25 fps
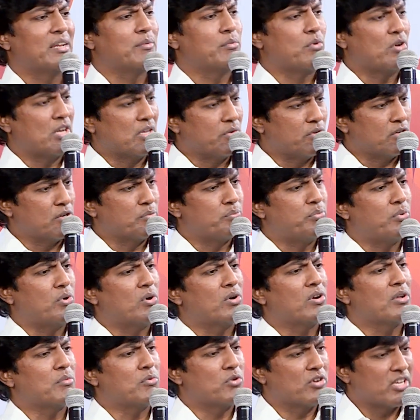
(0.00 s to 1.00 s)
நம்முடைய
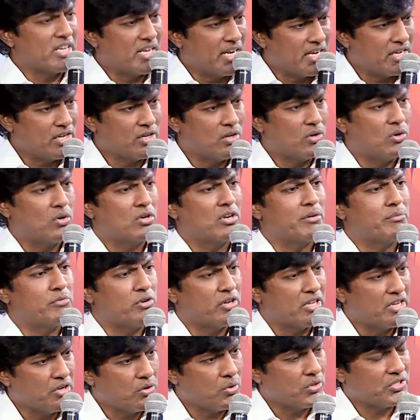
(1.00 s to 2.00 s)
விருப்பம் நம்முடைய எண்ணம்
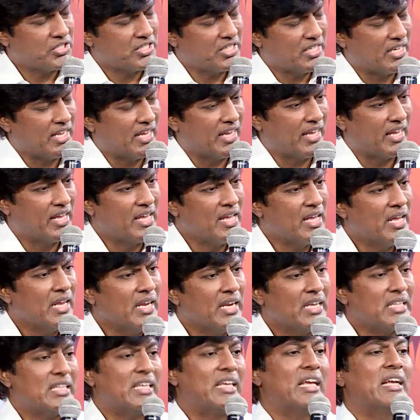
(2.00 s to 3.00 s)
நம்முடைய யோசனை
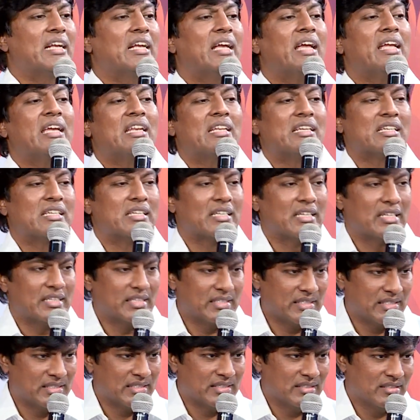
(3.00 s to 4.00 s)
இது எங்கே
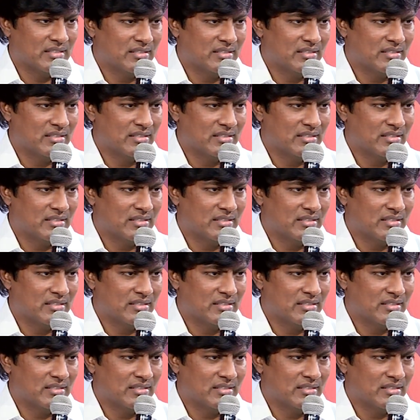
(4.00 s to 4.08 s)
இருக்கிறது